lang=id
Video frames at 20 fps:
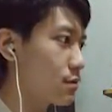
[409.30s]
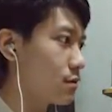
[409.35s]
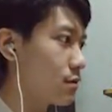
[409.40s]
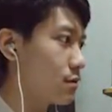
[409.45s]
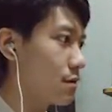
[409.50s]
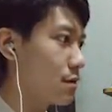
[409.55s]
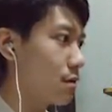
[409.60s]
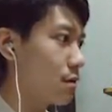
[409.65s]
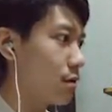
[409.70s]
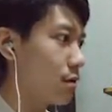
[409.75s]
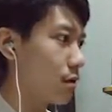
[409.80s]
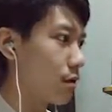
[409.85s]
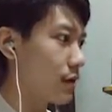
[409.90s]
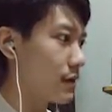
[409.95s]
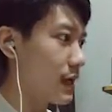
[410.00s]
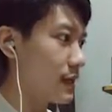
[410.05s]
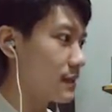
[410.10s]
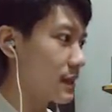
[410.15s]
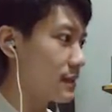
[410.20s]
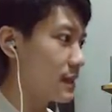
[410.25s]
go
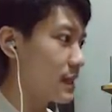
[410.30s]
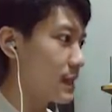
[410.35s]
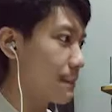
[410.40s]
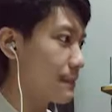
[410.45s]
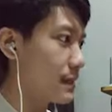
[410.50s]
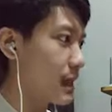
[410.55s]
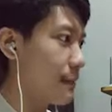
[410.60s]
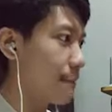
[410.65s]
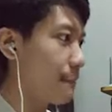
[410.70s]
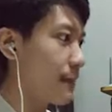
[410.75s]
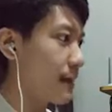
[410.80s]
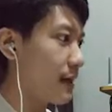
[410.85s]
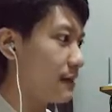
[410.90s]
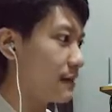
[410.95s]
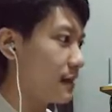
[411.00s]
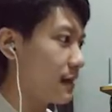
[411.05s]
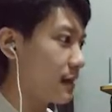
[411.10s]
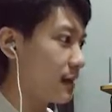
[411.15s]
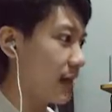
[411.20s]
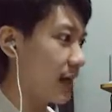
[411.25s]
Oke, tadi ada penampak
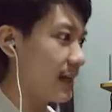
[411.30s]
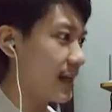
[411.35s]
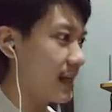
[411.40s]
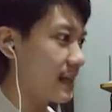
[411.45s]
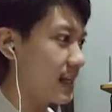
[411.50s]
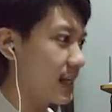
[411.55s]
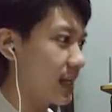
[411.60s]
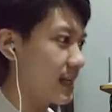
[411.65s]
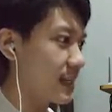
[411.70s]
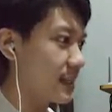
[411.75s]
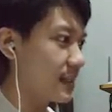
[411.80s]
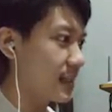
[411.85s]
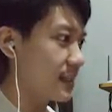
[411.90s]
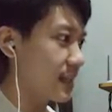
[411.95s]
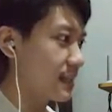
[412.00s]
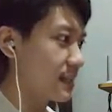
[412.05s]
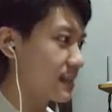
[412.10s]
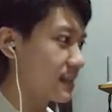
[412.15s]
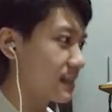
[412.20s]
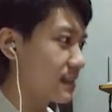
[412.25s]
kan Kayaknya ada yang ngejar
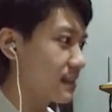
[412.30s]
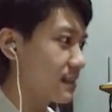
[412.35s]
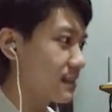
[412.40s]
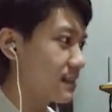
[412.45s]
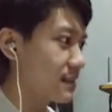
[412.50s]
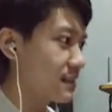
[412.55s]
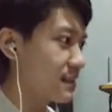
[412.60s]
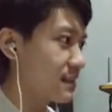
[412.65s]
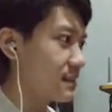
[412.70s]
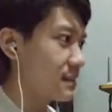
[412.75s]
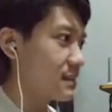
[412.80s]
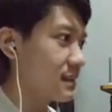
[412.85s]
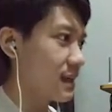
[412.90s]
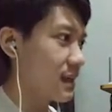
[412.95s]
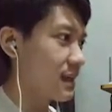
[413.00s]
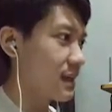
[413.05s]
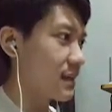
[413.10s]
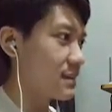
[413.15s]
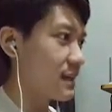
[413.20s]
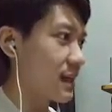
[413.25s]
kita tadi ya.
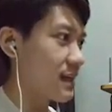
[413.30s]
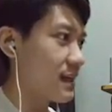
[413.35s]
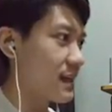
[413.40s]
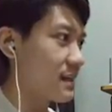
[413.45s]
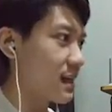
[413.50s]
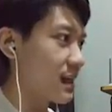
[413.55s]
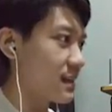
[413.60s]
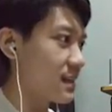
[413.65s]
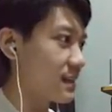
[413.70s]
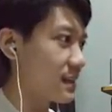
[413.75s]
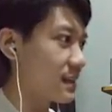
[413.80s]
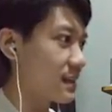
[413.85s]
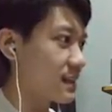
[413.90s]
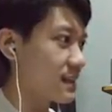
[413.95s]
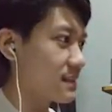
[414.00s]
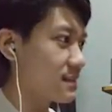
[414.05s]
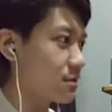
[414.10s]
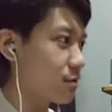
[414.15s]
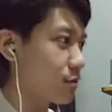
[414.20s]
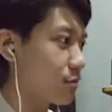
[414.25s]
Oke, guys, kayaknya ada yang ngejar kita,
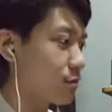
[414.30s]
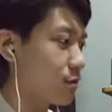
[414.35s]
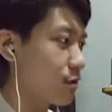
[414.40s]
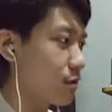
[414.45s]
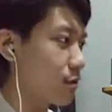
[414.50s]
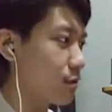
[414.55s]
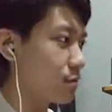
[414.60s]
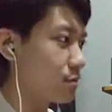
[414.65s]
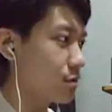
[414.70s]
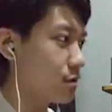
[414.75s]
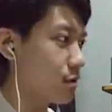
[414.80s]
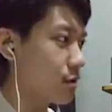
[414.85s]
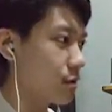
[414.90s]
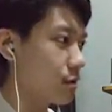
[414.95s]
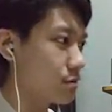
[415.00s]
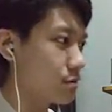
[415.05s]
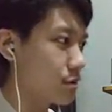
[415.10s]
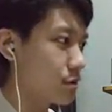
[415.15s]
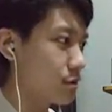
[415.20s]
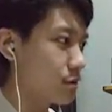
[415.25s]
guys. Oh no, oh no,
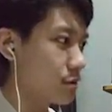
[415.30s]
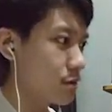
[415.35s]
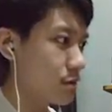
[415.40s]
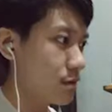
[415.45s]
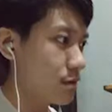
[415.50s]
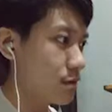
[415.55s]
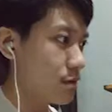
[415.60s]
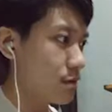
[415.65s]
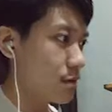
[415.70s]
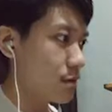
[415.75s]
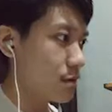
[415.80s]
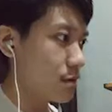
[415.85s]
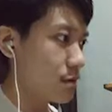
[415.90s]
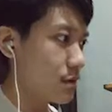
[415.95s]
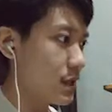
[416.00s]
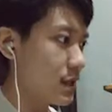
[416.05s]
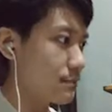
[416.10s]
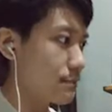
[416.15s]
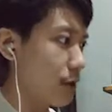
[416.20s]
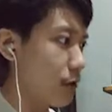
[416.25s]
oh no.
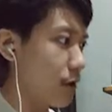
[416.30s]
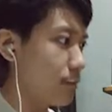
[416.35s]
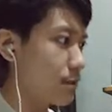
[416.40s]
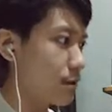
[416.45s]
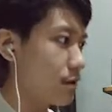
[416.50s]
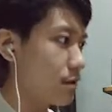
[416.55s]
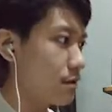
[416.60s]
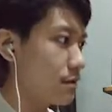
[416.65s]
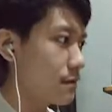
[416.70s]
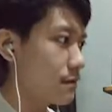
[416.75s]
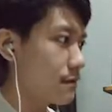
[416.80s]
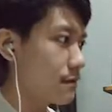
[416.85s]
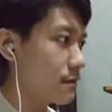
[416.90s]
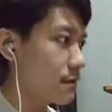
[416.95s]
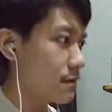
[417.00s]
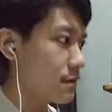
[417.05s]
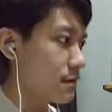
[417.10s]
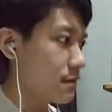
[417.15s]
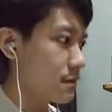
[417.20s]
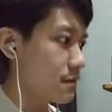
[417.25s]
Lihat bawah, Bro.
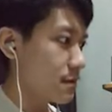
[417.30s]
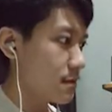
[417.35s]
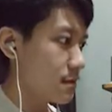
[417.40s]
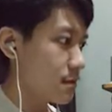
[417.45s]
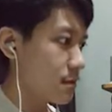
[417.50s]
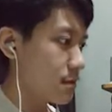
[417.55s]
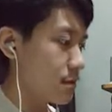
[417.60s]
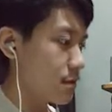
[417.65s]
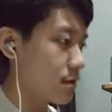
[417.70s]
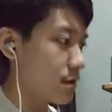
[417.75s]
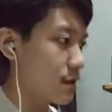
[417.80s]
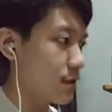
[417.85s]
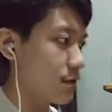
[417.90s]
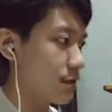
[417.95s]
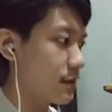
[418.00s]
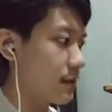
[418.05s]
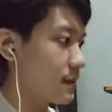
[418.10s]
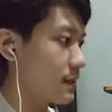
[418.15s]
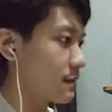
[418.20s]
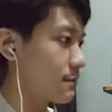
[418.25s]
Oke,
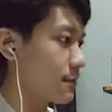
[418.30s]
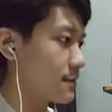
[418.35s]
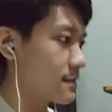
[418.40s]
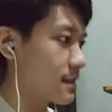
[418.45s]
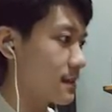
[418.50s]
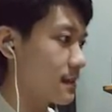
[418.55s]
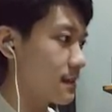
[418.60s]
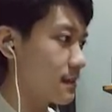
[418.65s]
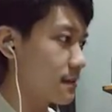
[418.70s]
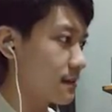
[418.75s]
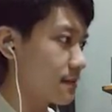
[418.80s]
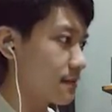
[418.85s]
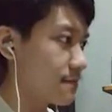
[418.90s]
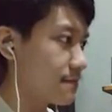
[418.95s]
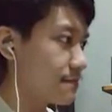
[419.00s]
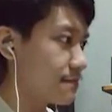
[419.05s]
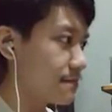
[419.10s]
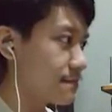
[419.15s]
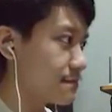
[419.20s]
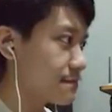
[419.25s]
oke, lihat bawah sini aja deh.
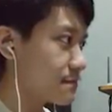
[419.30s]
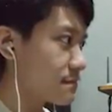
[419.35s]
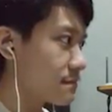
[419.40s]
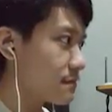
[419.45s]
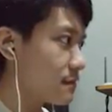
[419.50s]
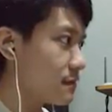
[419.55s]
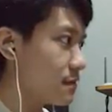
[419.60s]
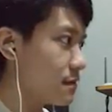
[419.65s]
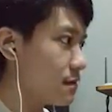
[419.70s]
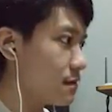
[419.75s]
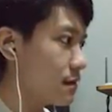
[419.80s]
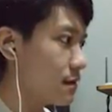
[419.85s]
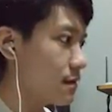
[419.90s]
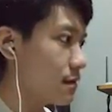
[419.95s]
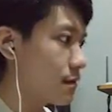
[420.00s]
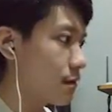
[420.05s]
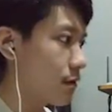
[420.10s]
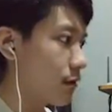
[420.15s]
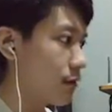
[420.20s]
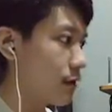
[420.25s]

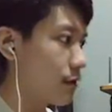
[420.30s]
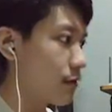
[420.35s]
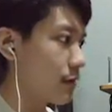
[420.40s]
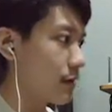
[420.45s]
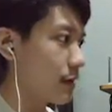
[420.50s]
Oke,